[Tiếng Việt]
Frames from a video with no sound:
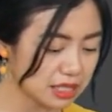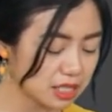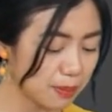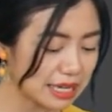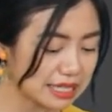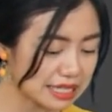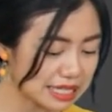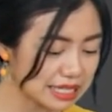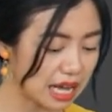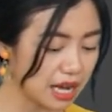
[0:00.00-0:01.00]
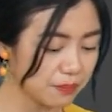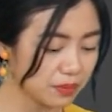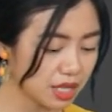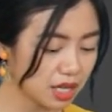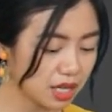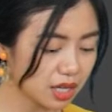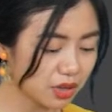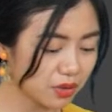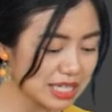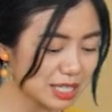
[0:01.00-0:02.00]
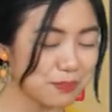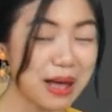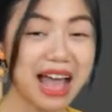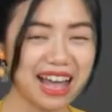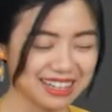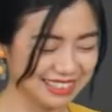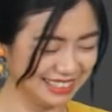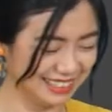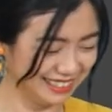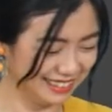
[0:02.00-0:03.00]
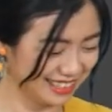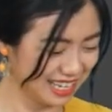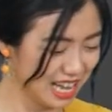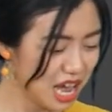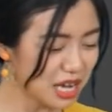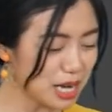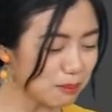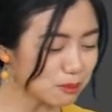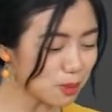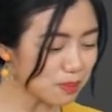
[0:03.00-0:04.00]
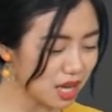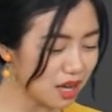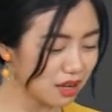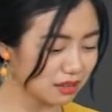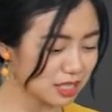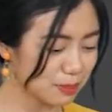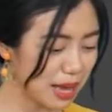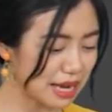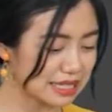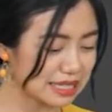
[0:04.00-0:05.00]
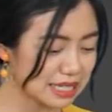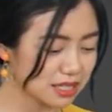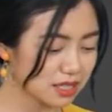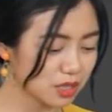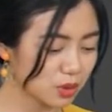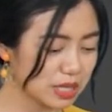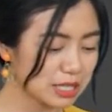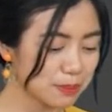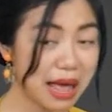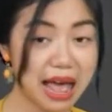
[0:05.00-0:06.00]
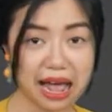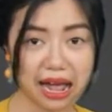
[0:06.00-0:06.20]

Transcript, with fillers: Sparasis hả? Crispa Nấm súp lơ Sparasis crispa